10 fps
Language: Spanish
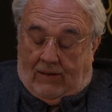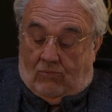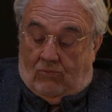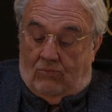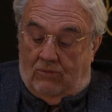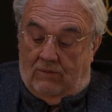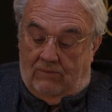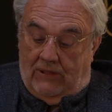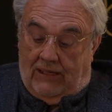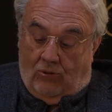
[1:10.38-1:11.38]

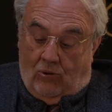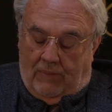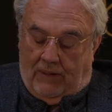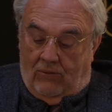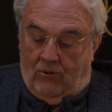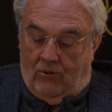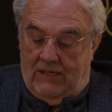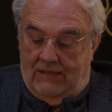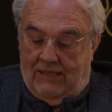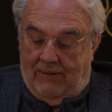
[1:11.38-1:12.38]
un director, para un
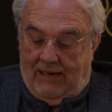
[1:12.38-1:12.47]
guionista,